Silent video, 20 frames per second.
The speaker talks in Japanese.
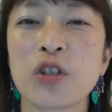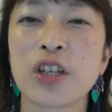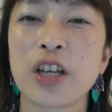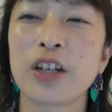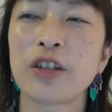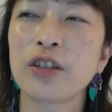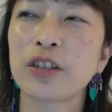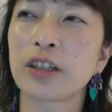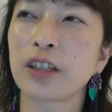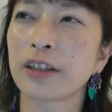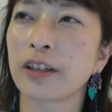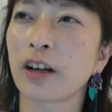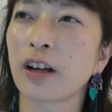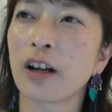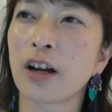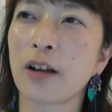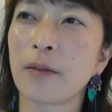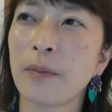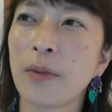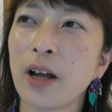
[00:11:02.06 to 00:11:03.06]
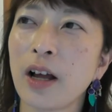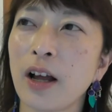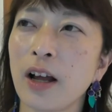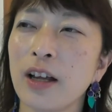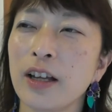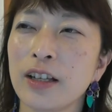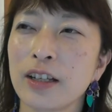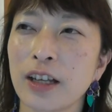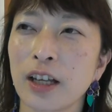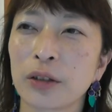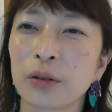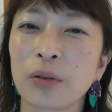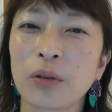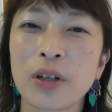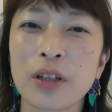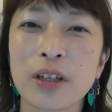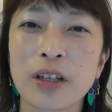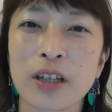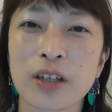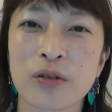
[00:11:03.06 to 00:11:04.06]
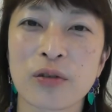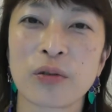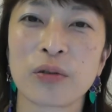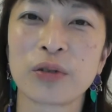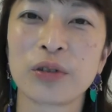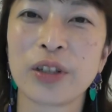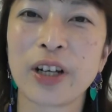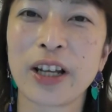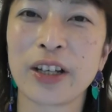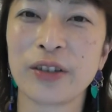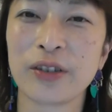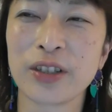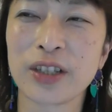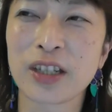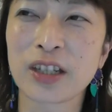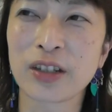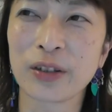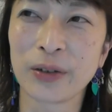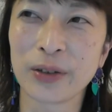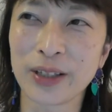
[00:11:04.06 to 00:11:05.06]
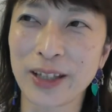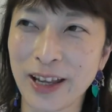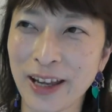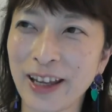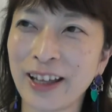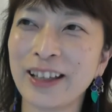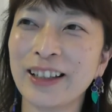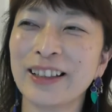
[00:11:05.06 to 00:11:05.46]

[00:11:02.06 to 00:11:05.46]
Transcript: ち歩いてたからまあやっとかなきゃ損ぐらいの勢いで